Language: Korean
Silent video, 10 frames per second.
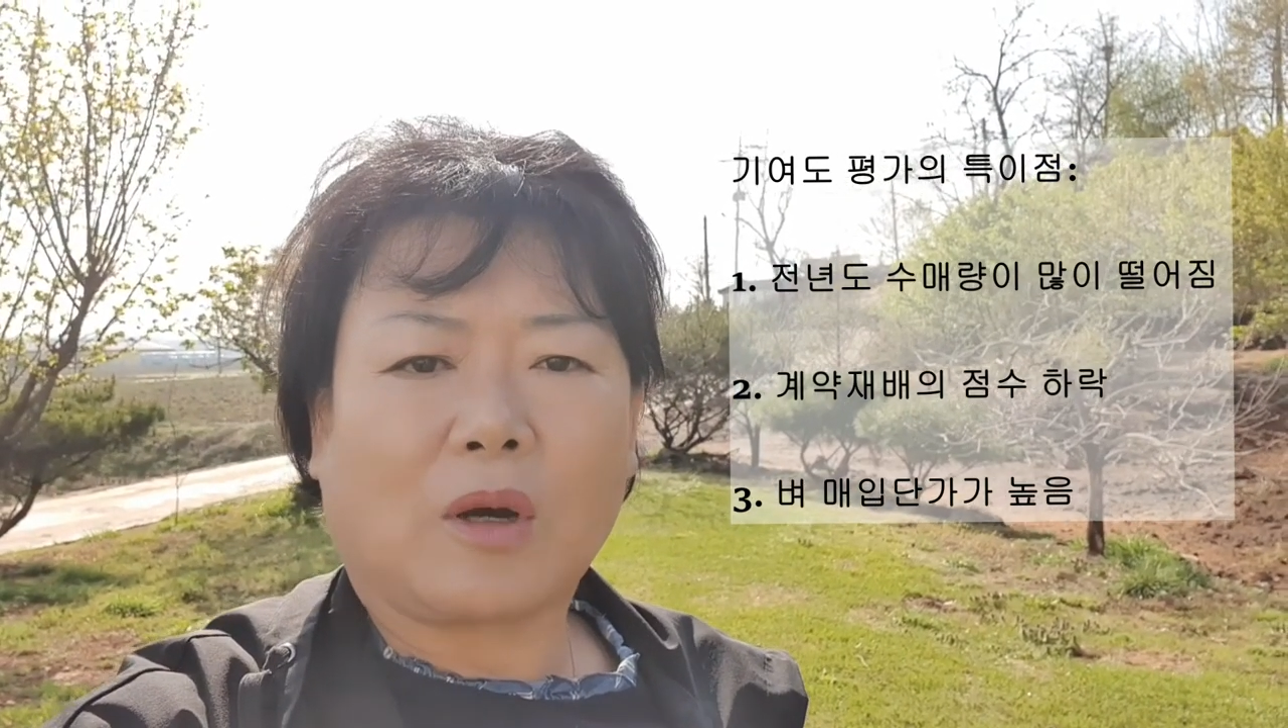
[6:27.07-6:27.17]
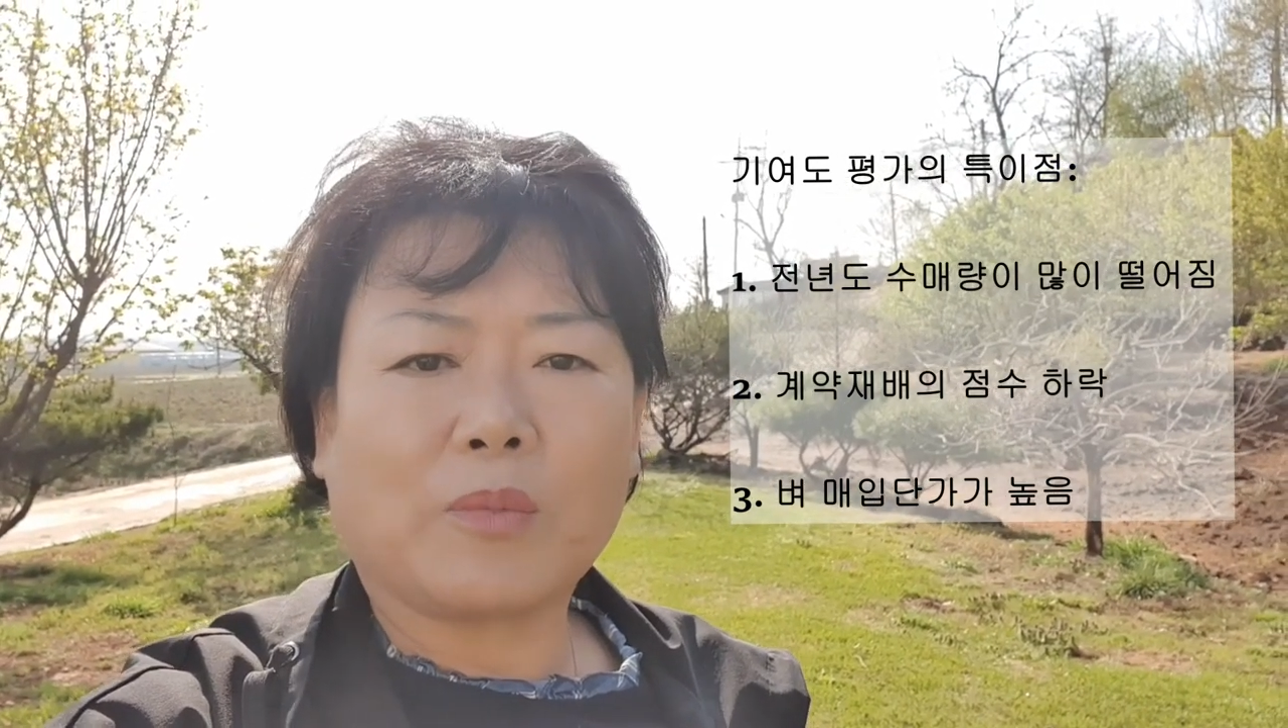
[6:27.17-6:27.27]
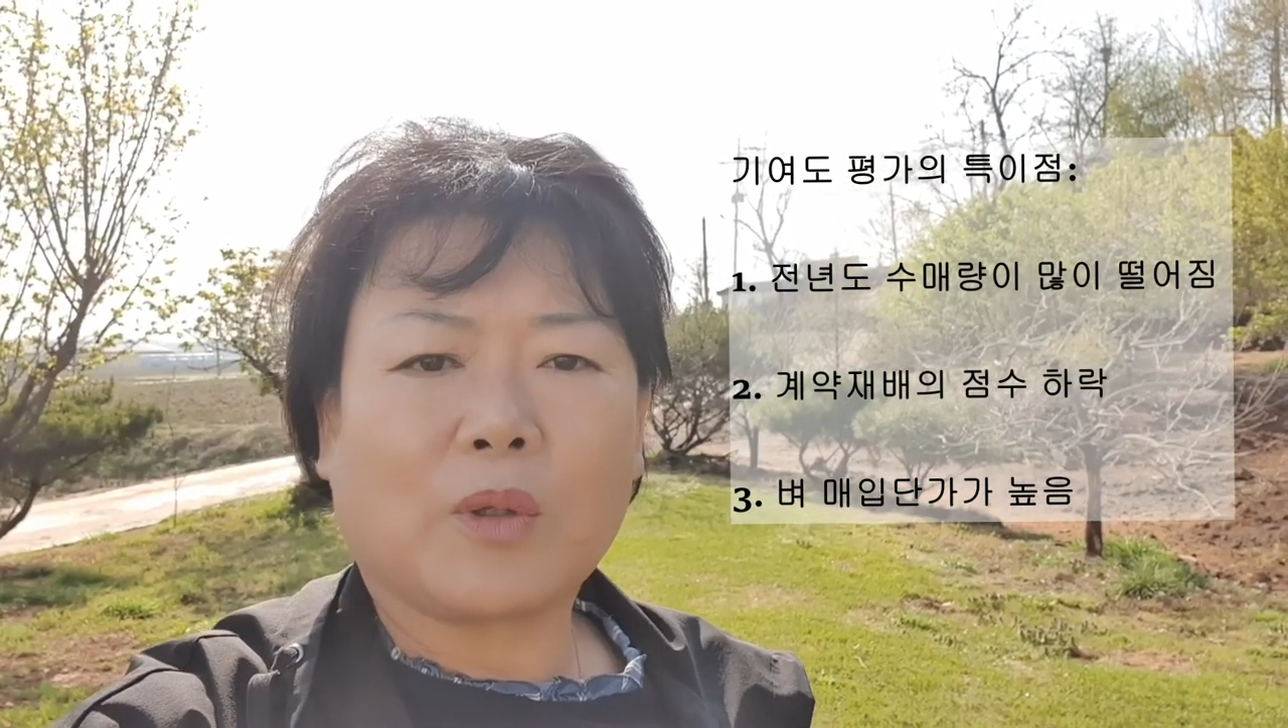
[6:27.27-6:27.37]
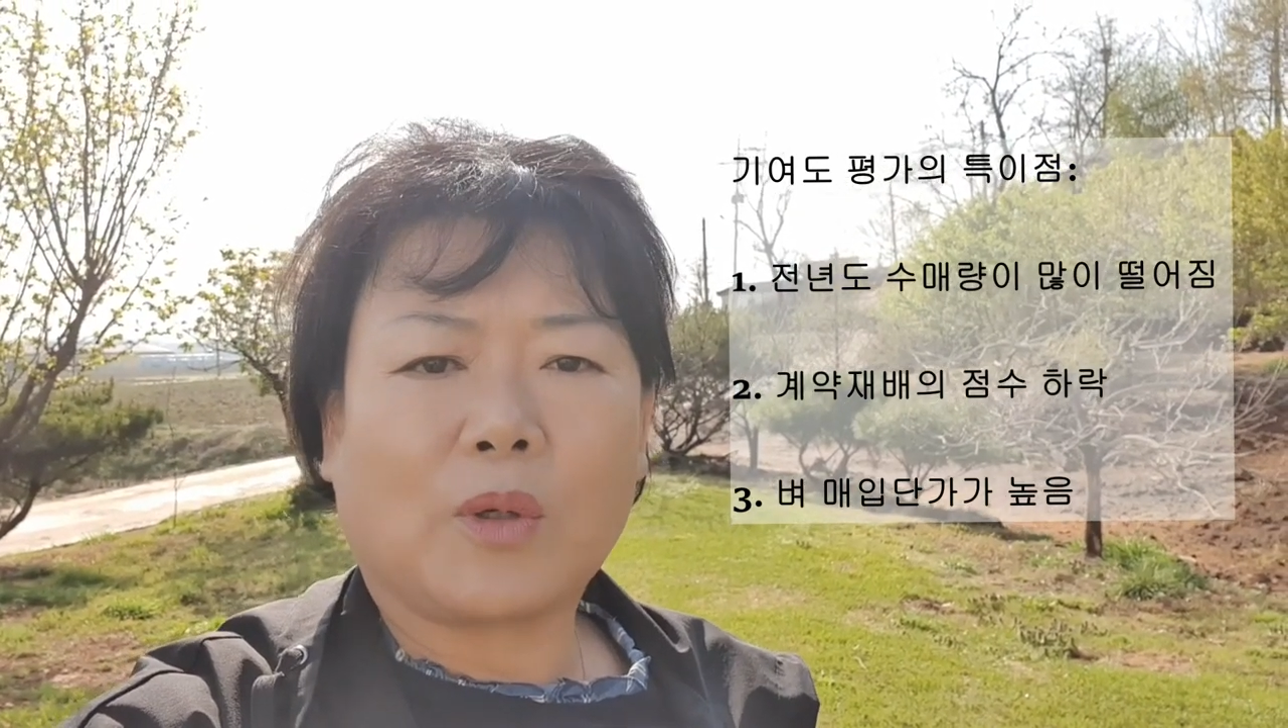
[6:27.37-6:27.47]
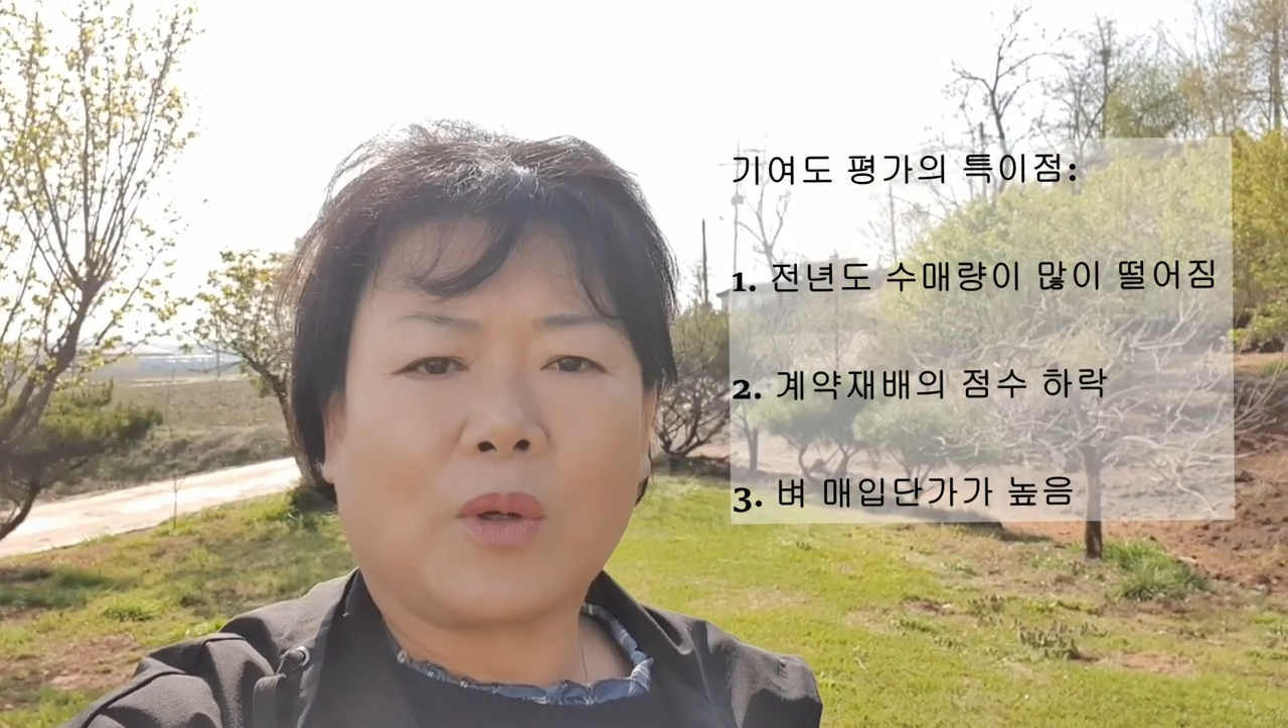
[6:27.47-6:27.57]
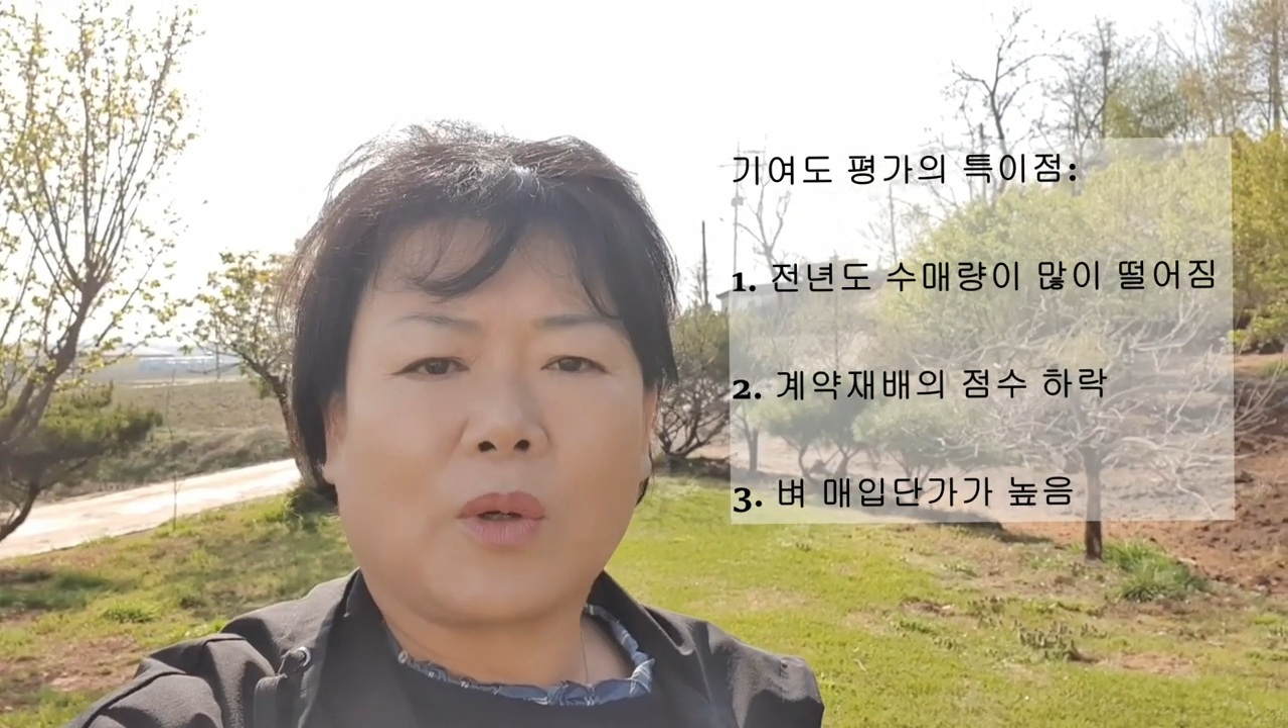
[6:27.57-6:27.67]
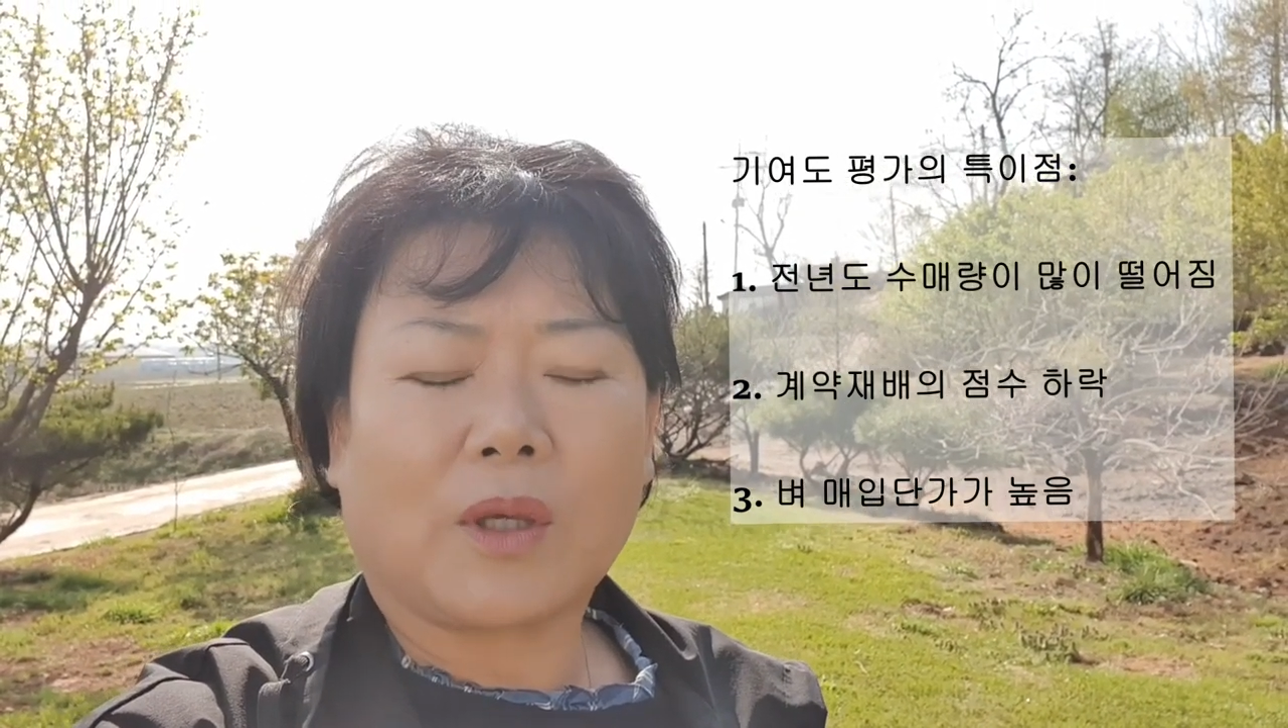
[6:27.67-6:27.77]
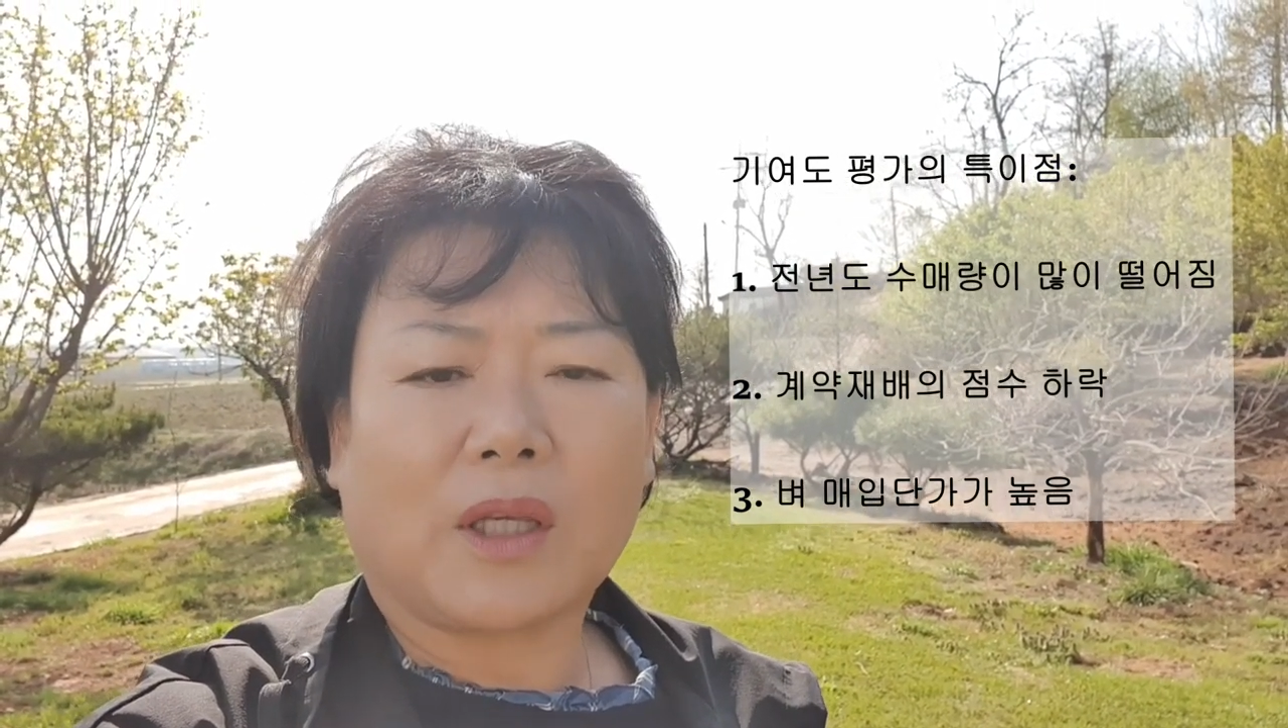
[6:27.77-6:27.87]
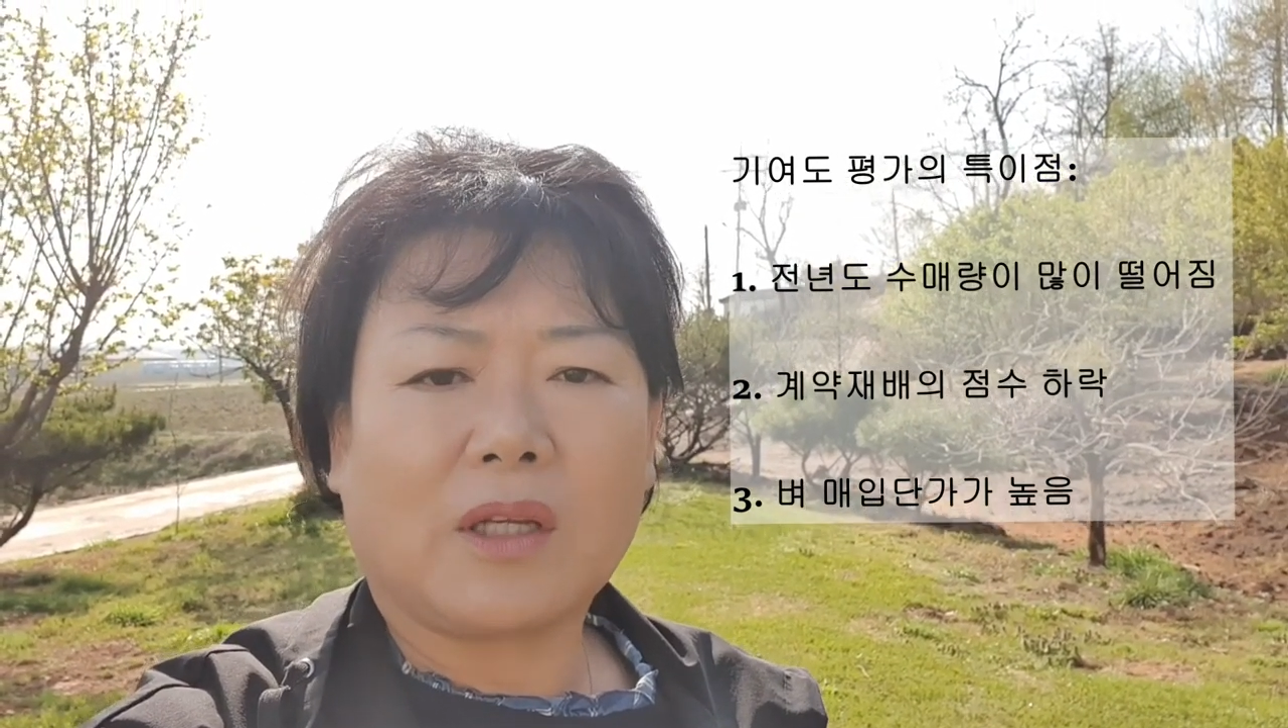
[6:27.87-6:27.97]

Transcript: 넘도록